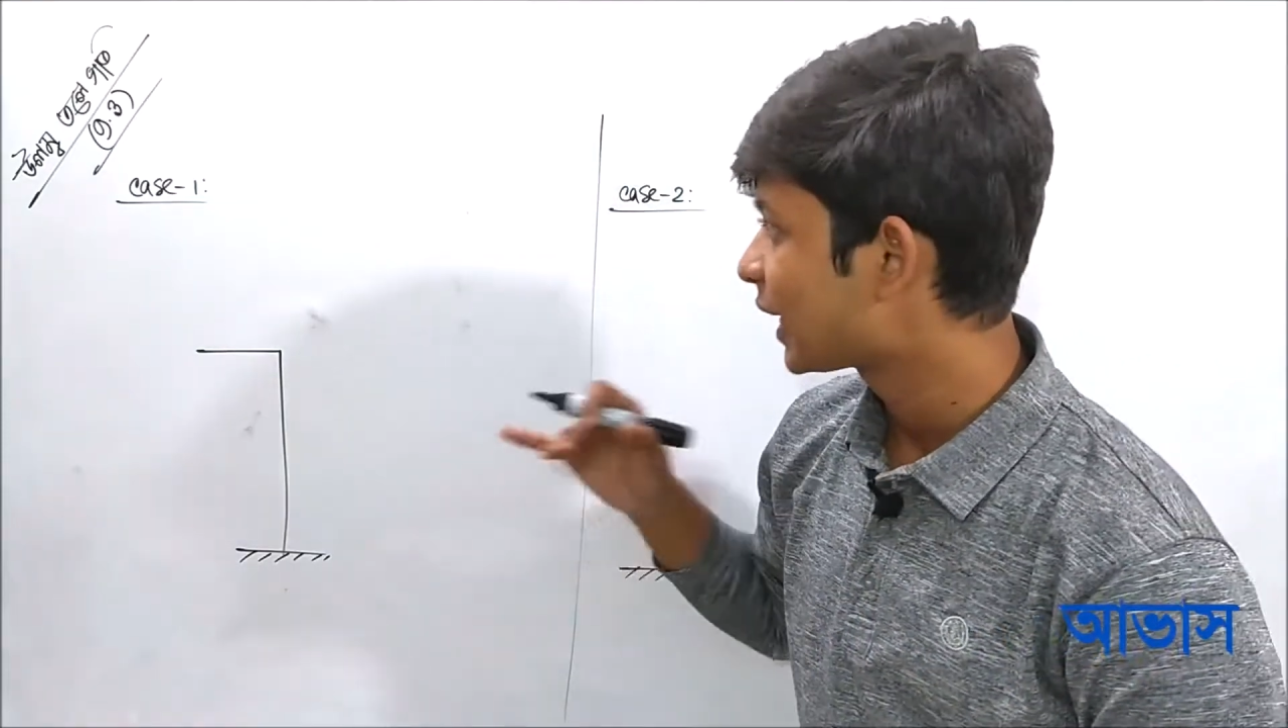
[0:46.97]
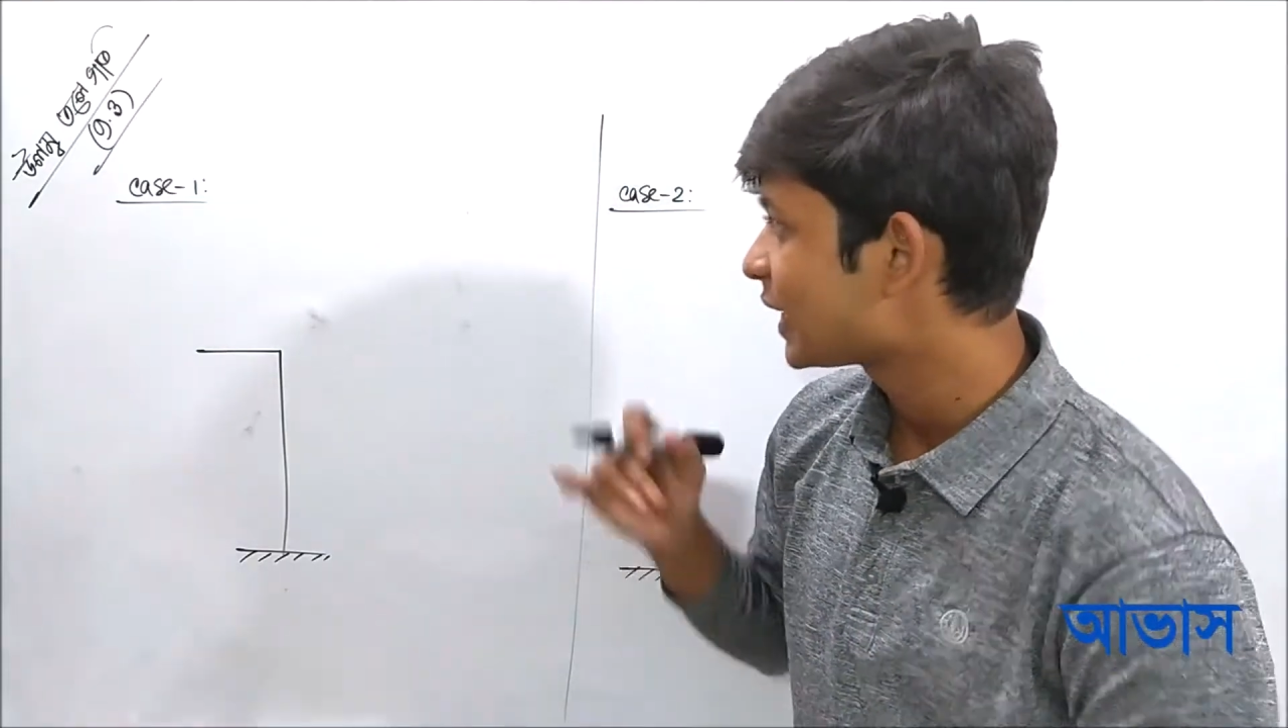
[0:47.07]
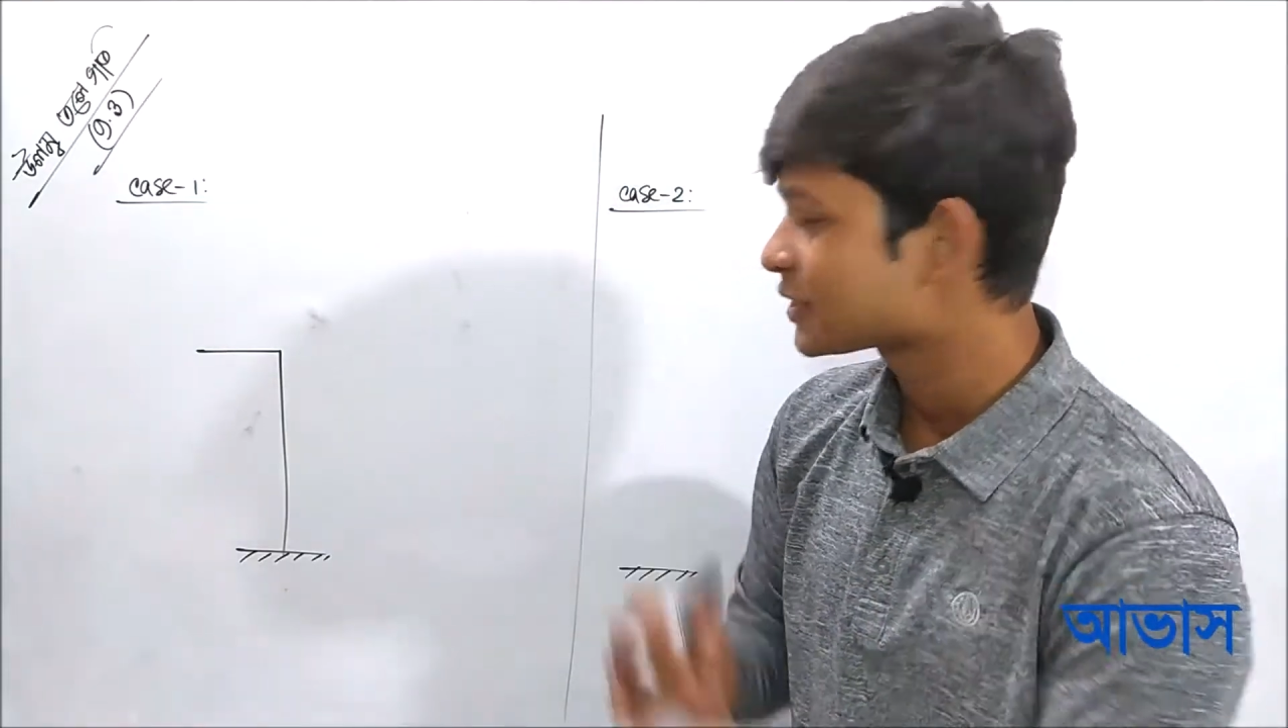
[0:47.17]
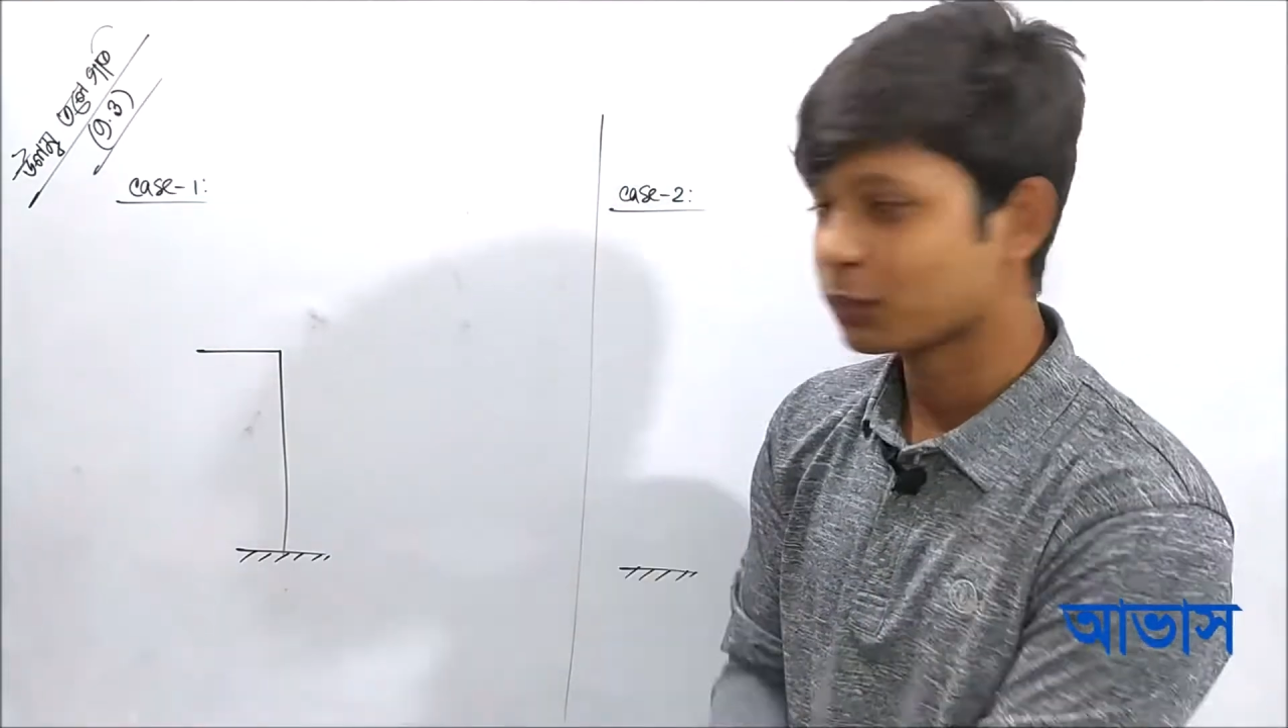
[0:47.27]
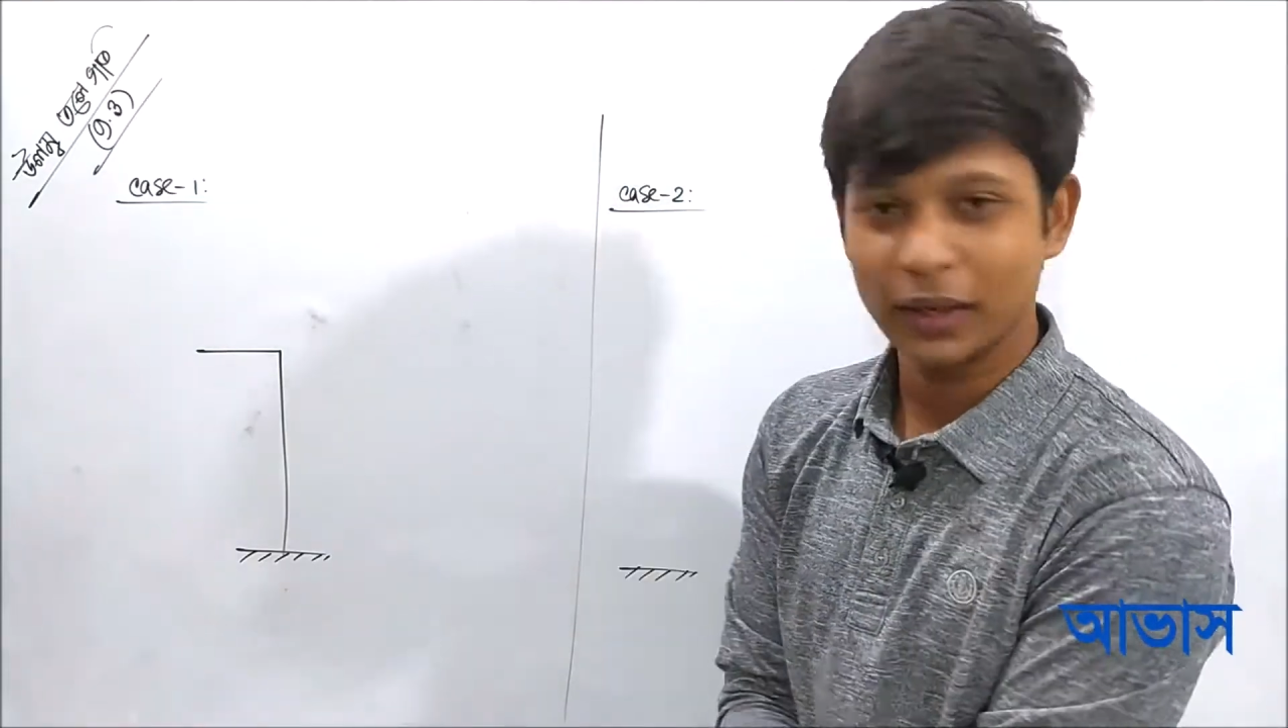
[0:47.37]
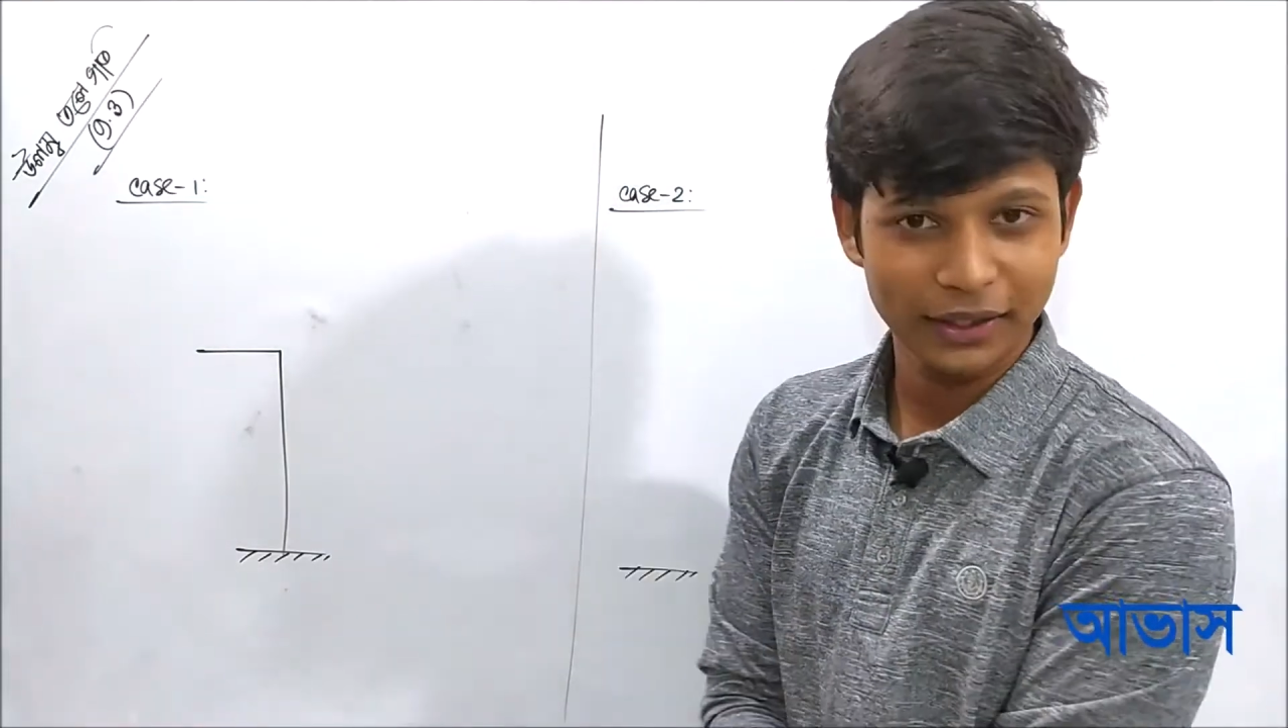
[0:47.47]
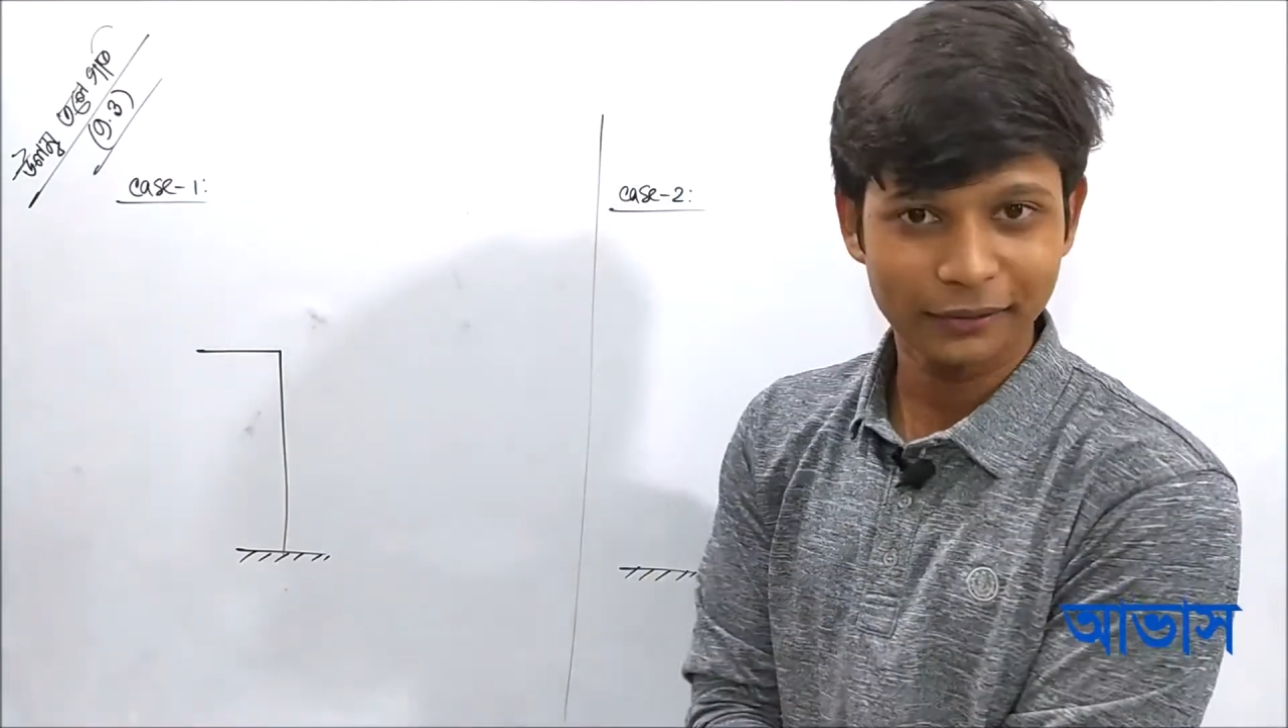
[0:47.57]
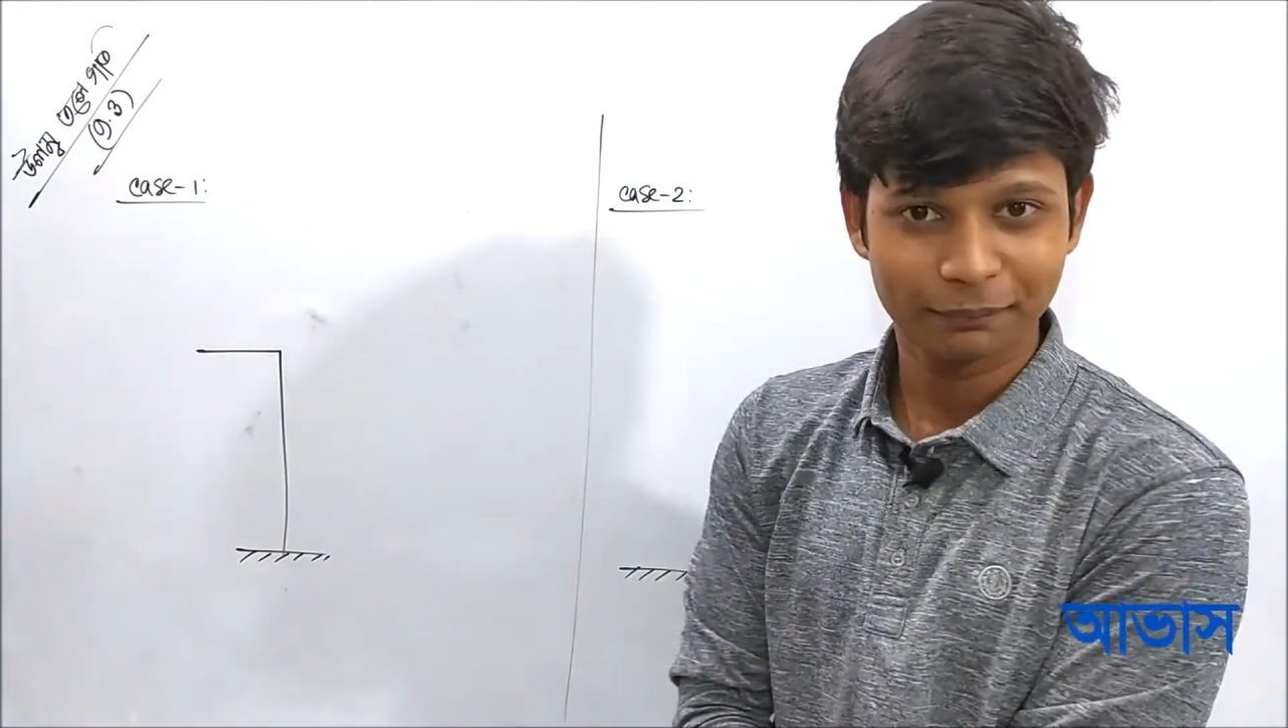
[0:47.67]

কেস ওয়ান